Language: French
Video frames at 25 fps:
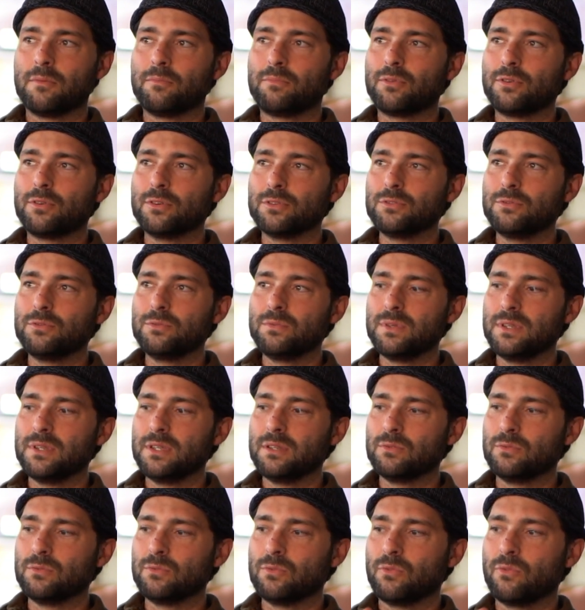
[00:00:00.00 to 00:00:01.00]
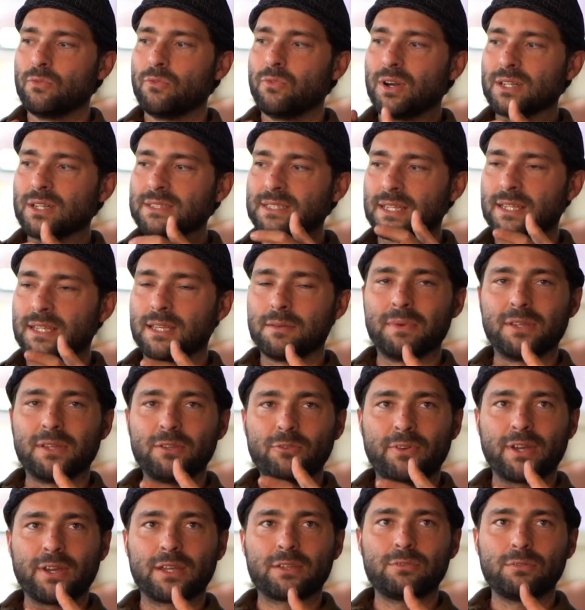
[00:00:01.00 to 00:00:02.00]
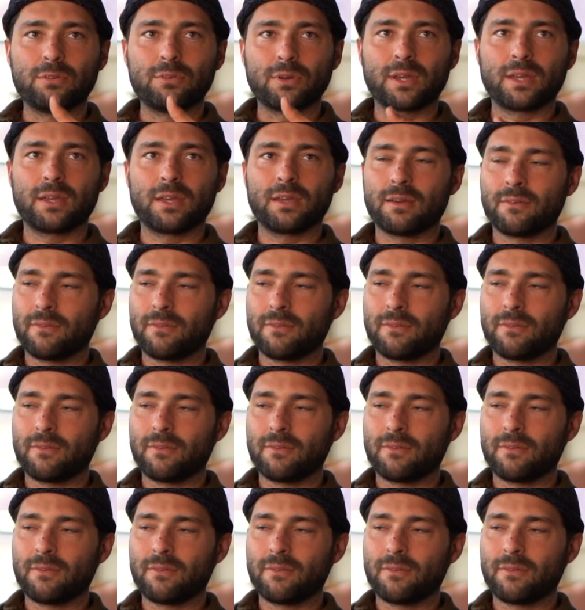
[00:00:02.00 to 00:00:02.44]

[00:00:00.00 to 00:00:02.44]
produit où on voit que ça a été manufacturé